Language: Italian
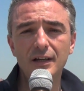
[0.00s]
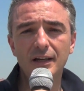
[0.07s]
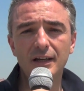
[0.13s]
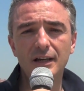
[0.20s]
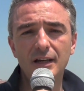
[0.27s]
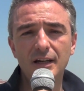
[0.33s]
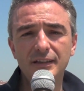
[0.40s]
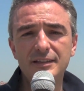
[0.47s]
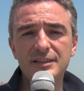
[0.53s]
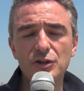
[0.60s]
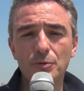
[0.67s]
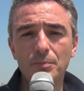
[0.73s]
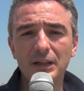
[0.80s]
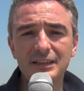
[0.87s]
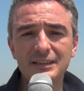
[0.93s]
eh,
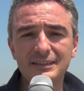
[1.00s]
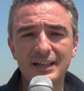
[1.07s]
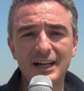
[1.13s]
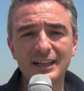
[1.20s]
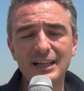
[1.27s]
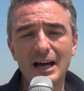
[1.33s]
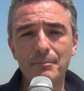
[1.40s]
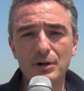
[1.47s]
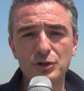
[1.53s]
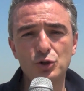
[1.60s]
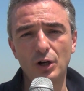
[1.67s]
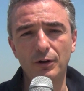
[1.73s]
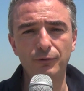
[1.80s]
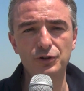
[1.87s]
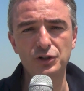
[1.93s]
disegno battestrada a
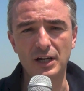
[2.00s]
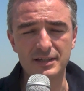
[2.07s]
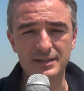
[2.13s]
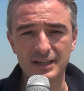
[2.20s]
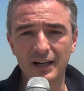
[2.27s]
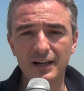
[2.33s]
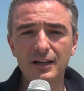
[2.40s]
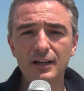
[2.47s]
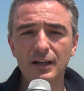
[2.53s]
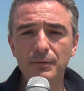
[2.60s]
maggiore efficienza.